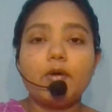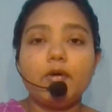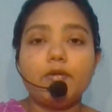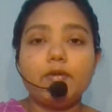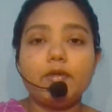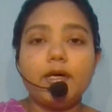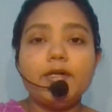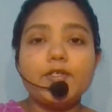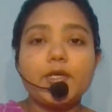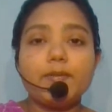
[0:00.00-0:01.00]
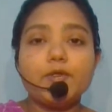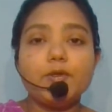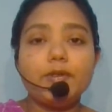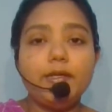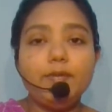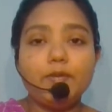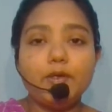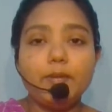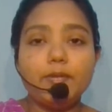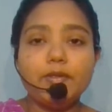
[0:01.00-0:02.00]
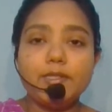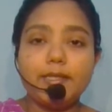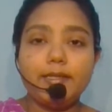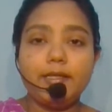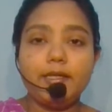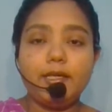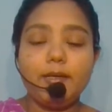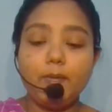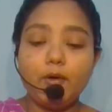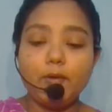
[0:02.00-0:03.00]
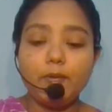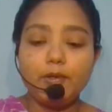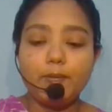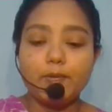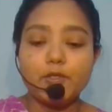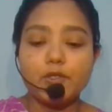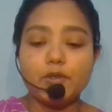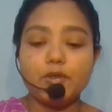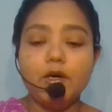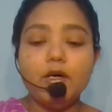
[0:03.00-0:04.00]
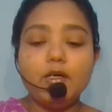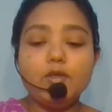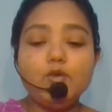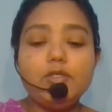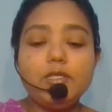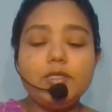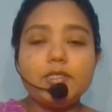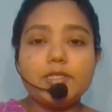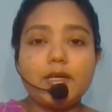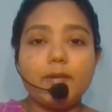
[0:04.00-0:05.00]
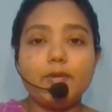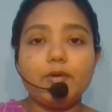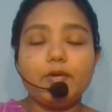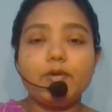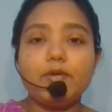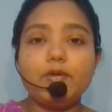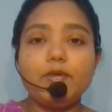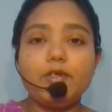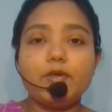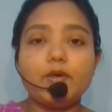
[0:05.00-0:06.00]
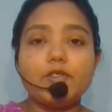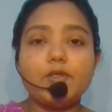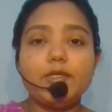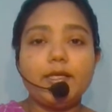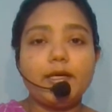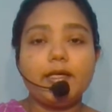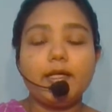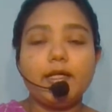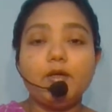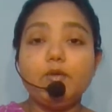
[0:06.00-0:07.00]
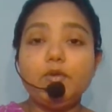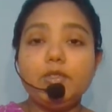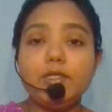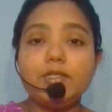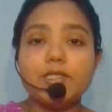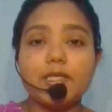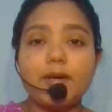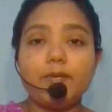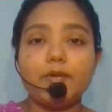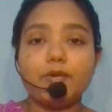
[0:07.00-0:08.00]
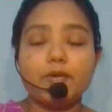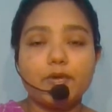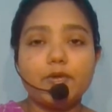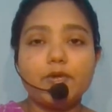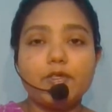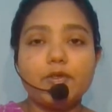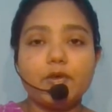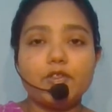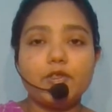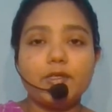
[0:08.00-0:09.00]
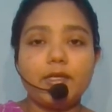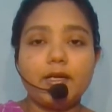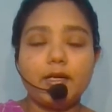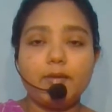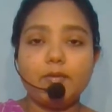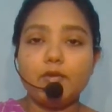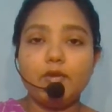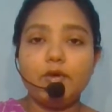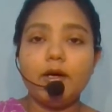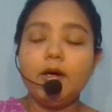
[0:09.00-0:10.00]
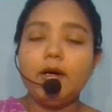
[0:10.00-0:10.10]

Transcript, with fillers: খন্দকার শামসুদ্দিন মুহম্মদ সিদ্দিকী পরবর্তী প্রশ্ন উচিত শ্রাবণ গ্রন্থটির রচয়িতা কে উচিত শ্রাবণ গ্রন্থটির রচয়িতা কে বন্ধুরা